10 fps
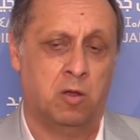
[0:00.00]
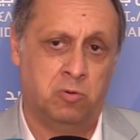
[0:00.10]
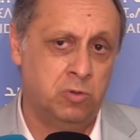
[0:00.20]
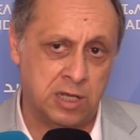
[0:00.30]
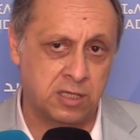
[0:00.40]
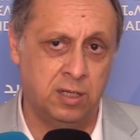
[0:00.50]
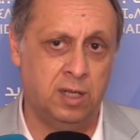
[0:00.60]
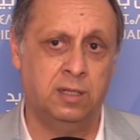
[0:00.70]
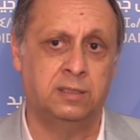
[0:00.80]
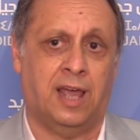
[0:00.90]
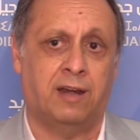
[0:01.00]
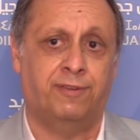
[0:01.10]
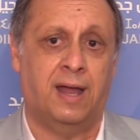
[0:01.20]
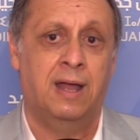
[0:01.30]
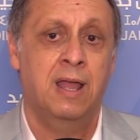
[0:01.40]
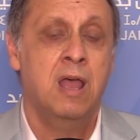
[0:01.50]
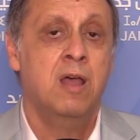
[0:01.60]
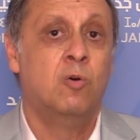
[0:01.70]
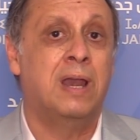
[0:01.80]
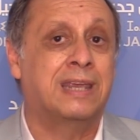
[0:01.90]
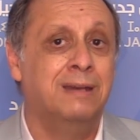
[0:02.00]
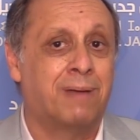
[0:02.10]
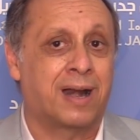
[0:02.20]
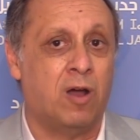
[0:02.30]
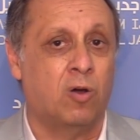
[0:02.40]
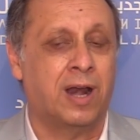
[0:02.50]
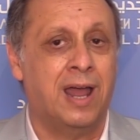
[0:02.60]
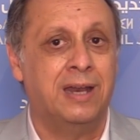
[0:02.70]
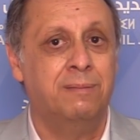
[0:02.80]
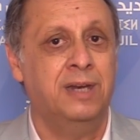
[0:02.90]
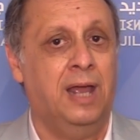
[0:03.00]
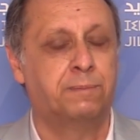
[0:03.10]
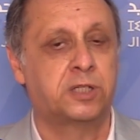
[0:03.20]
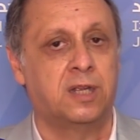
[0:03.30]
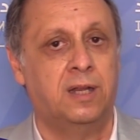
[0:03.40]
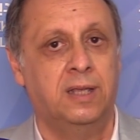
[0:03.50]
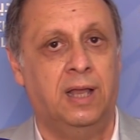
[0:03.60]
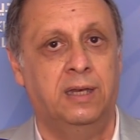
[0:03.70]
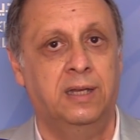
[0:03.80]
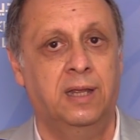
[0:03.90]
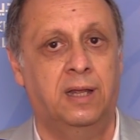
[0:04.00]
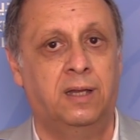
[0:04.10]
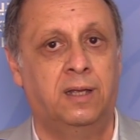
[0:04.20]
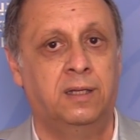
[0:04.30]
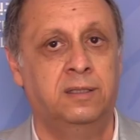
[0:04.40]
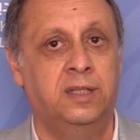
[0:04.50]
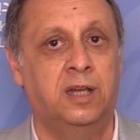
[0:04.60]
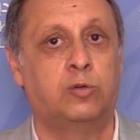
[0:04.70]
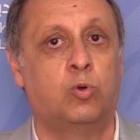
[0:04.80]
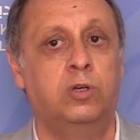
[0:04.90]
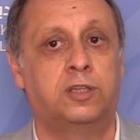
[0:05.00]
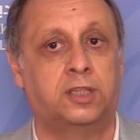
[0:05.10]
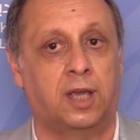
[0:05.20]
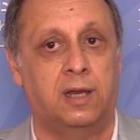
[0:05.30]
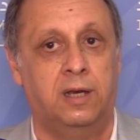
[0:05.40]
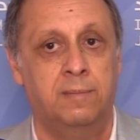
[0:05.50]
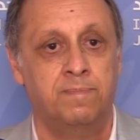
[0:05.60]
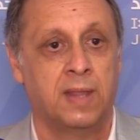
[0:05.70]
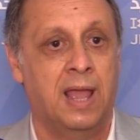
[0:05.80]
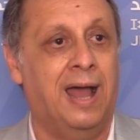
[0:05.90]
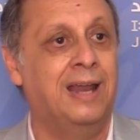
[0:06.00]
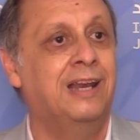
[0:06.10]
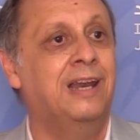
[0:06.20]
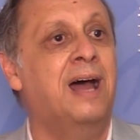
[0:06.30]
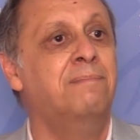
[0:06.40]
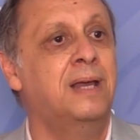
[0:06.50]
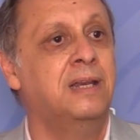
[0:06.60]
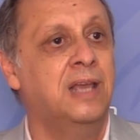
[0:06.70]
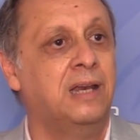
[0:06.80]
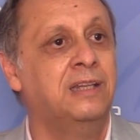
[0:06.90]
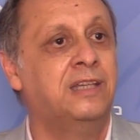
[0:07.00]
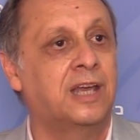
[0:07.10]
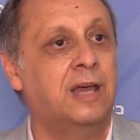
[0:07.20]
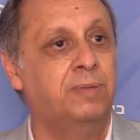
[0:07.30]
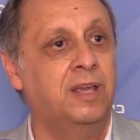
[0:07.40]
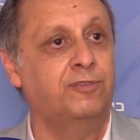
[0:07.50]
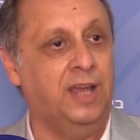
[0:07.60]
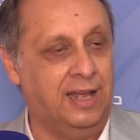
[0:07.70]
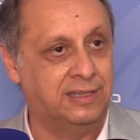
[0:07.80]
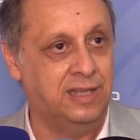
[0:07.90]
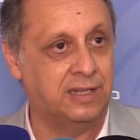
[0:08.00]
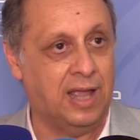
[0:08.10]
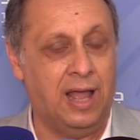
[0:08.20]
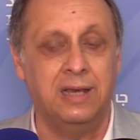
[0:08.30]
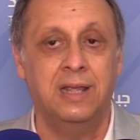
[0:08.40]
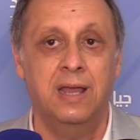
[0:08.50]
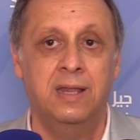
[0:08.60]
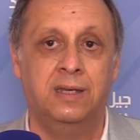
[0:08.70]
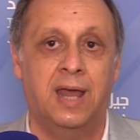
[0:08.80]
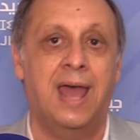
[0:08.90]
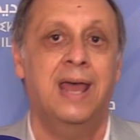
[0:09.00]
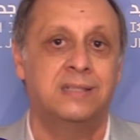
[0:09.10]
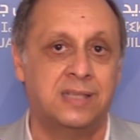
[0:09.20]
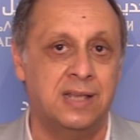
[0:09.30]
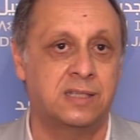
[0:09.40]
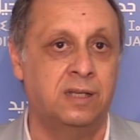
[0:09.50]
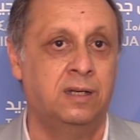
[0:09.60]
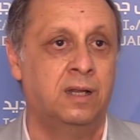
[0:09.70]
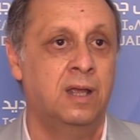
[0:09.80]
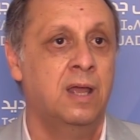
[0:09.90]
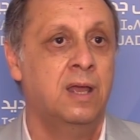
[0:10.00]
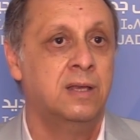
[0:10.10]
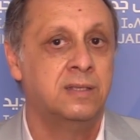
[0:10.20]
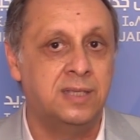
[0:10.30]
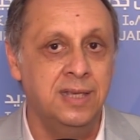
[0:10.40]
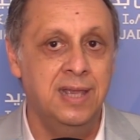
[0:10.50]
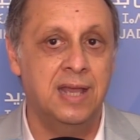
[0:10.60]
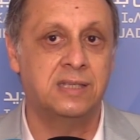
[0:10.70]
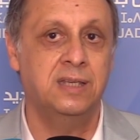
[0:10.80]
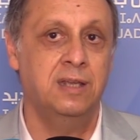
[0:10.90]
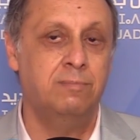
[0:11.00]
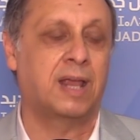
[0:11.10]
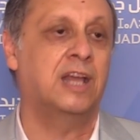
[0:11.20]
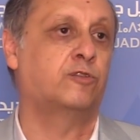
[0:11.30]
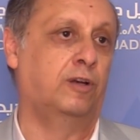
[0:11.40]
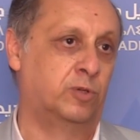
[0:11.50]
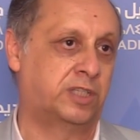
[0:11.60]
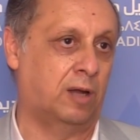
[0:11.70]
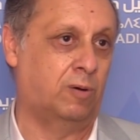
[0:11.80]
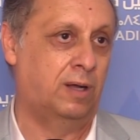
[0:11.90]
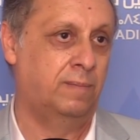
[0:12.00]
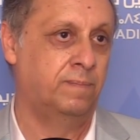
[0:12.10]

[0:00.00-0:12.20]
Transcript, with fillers: والناس آه، تعرفها ولكن مره اخرى انا ما نحبش يعني ندير كل الثقل على العمليه الانتخابيه في حد ذاتها لان اساسا سياسيا ما كانش في المستوى